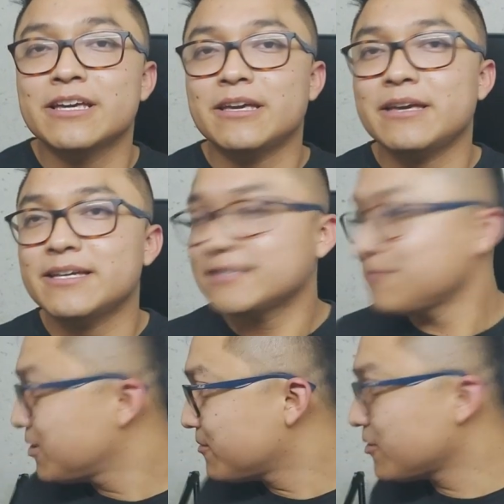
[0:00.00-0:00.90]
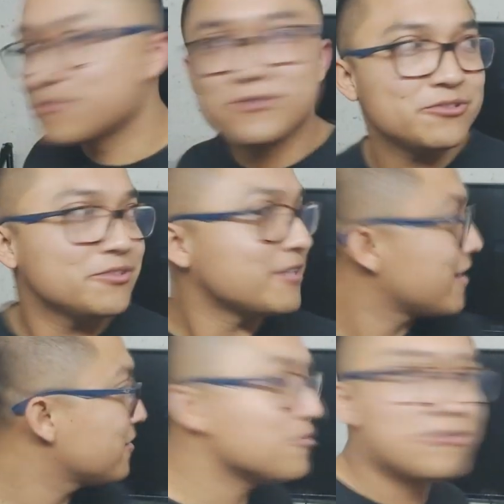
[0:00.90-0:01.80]
Este videoblog me lo estoy
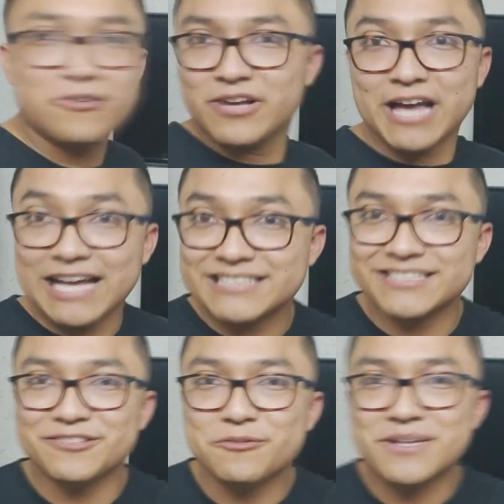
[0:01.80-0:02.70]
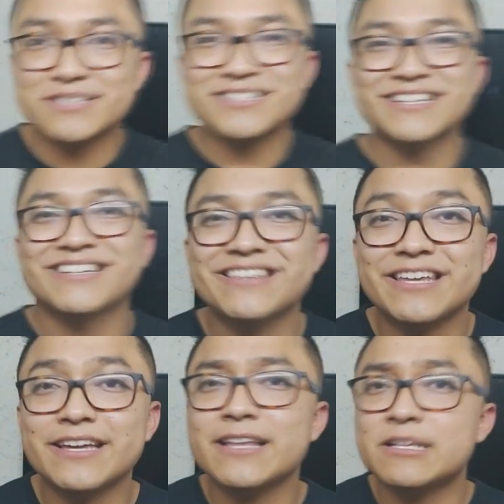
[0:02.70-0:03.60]
sacando así nomás.
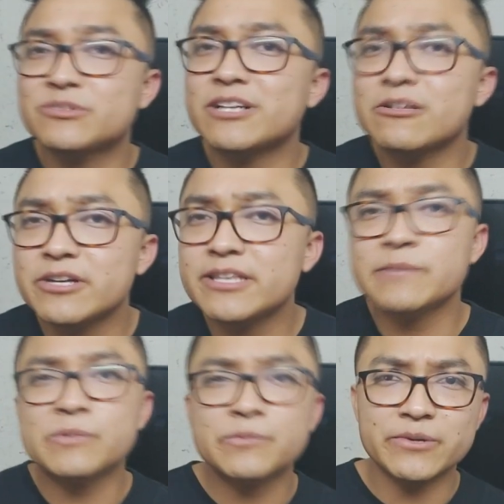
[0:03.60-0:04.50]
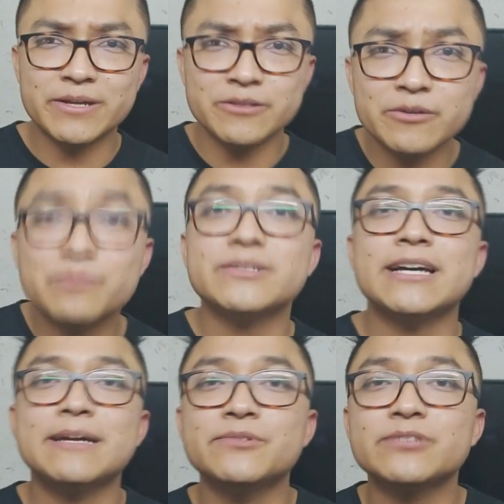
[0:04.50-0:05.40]
Dije, tenemos algo de tiempo, ¿por qué no? Pues
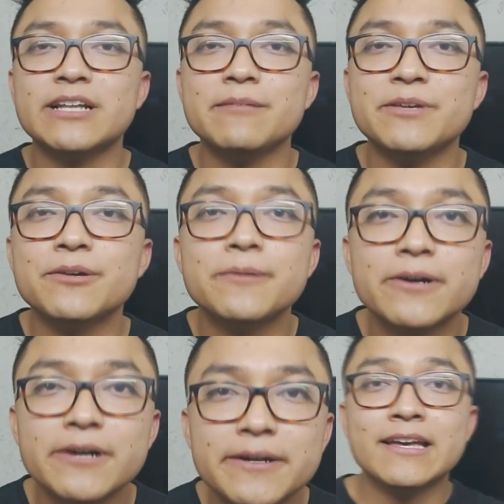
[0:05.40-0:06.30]
hagamos el videoblog.